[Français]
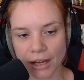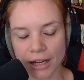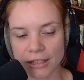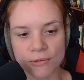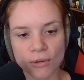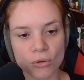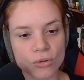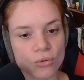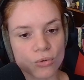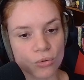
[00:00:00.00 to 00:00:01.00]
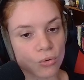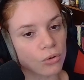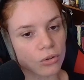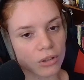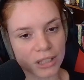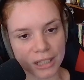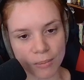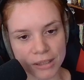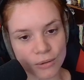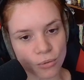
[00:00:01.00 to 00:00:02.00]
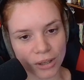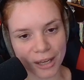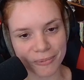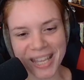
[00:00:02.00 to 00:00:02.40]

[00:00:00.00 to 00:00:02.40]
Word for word: À la différence de l'autre qui n'est basée sur rien.